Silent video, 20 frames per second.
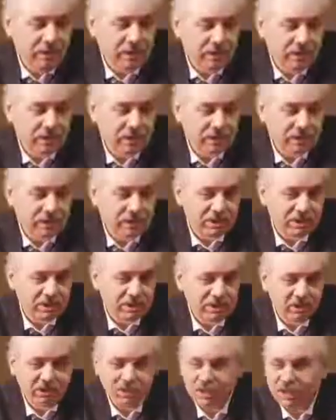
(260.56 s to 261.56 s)
Вопрос,
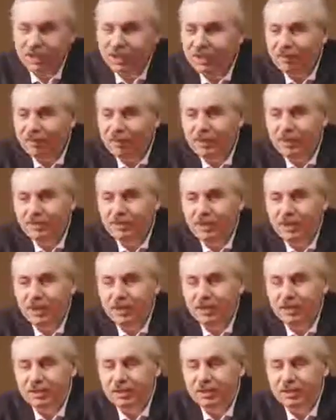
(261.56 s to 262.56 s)
стоит ли
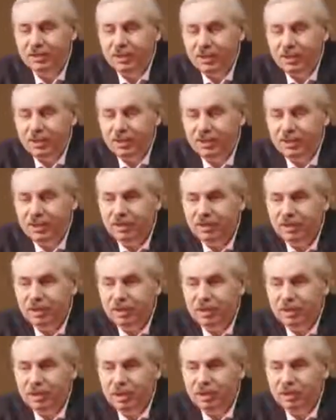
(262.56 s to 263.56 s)
позволять тех, кто
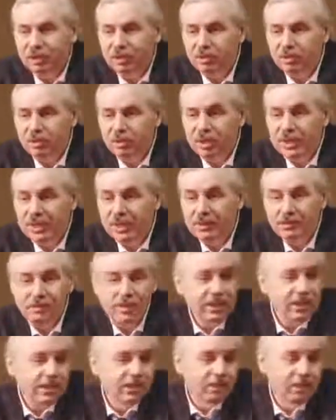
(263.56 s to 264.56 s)
считает, что мы
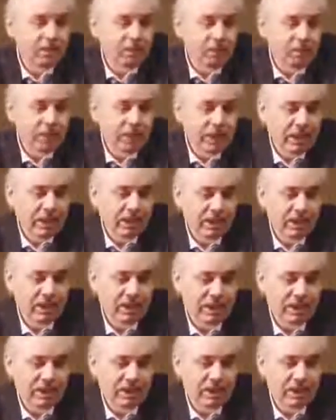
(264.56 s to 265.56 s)
рабы,
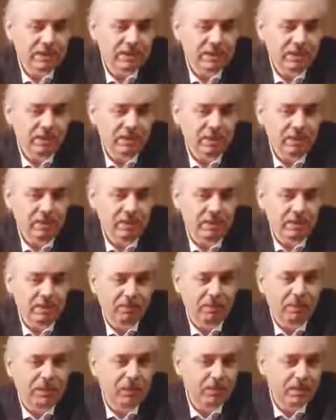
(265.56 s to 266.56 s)
считать нас рабами,
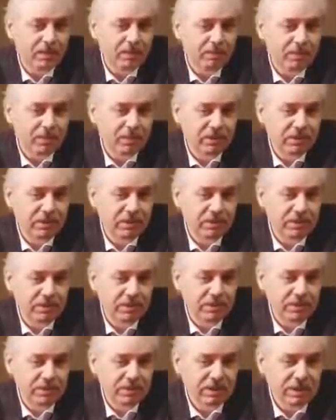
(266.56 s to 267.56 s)
быдлом,
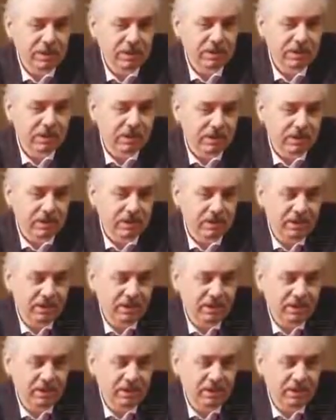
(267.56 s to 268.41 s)
скотиной?